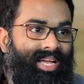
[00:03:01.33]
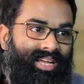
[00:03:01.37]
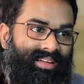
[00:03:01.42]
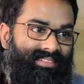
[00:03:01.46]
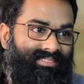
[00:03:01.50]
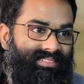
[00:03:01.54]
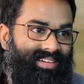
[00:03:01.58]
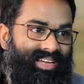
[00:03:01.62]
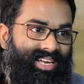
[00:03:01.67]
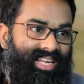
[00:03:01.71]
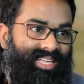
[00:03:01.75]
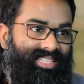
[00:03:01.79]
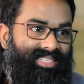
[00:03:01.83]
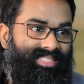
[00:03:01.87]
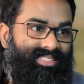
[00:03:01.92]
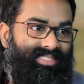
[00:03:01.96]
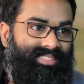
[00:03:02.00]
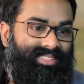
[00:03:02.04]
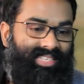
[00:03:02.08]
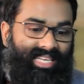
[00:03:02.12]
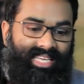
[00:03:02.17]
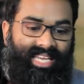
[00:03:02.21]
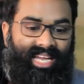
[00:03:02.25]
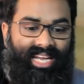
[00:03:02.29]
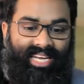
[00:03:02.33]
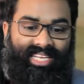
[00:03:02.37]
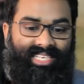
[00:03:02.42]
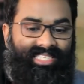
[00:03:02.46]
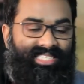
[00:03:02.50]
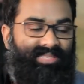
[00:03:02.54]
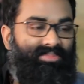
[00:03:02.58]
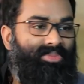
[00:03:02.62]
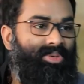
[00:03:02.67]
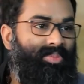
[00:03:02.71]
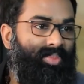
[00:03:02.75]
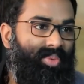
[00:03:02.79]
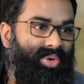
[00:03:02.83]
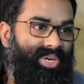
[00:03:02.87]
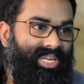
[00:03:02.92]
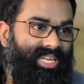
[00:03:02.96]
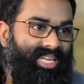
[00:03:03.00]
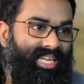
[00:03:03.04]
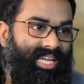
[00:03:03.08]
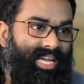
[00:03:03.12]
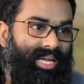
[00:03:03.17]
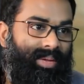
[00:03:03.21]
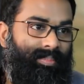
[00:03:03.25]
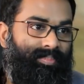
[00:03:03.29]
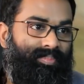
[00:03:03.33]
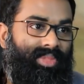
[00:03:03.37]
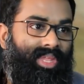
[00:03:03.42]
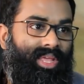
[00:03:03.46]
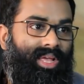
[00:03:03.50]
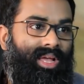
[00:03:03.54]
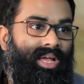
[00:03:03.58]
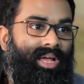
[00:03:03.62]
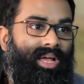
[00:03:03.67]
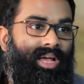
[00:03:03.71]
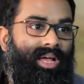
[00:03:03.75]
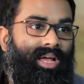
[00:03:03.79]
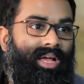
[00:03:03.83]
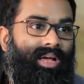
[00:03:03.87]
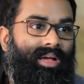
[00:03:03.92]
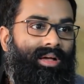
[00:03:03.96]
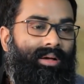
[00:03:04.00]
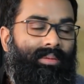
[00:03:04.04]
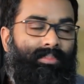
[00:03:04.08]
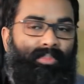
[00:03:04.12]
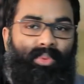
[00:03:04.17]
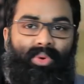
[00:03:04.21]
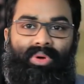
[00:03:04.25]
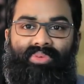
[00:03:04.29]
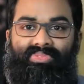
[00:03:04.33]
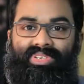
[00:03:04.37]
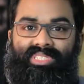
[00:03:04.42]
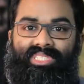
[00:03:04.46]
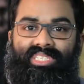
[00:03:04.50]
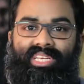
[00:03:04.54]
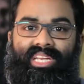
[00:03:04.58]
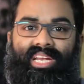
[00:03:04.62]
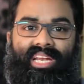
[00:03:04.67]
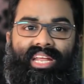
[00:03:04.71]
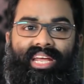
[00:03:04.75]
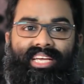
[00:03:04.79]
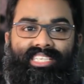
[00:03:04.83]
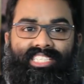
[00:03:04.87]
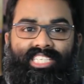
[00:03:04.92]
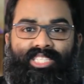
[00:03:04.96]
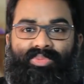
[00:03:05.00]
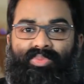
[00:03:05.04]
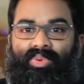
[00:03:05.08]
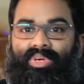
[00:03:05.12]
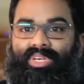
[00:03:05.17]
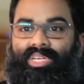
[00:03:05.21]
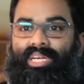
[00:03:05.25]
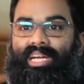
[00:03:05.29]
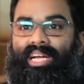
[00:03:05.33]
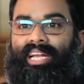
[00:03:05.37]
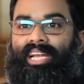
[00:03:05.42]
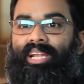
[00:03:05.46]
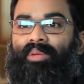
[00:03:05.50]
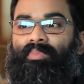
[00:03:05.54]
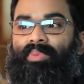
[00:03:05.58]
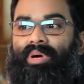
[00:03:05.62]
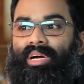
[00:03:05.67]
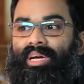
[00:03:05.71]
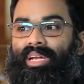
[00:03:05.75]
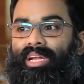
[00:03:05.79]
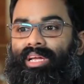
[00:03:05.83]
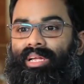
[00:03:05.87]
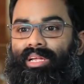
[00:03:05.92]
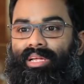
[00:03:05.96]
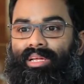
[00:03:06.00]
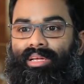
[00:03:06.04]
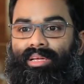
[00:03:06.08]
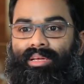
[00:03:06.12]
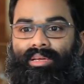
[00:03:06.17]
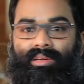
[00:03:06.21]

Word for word: வராது வராது ஐயா நீங்கள் ஜிம்முக்கு போகிறீங்க போ ஃபஸ்ட் டே நான் எக்ஸசைஸ் பண்ணிட்டு கண்ணாடியில் பார்க்குறேன்